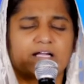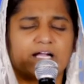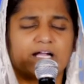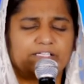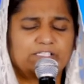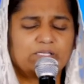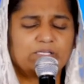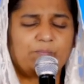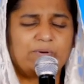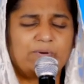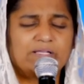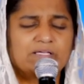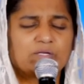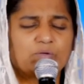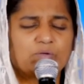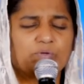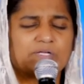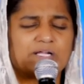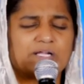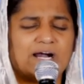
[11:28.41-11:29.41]

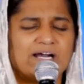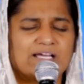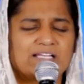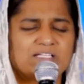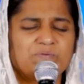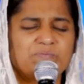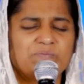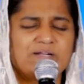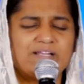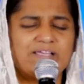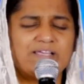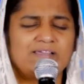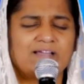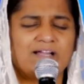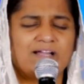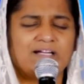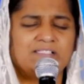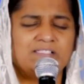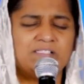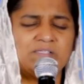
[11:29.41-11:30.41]
கட்டப்படுகிற ஒரு அரமனை
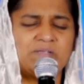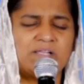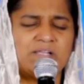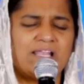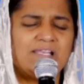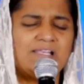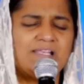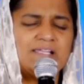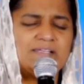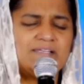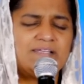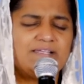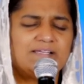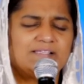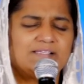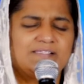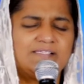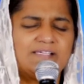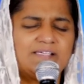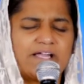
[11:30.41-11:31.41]
அது நல்ல
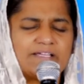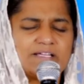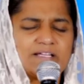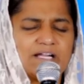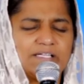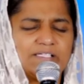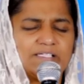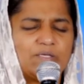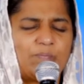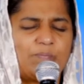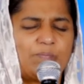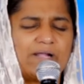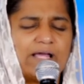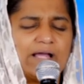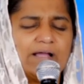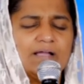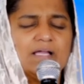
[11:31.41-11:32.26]
நேர்த்தியாய் கட்டப்பட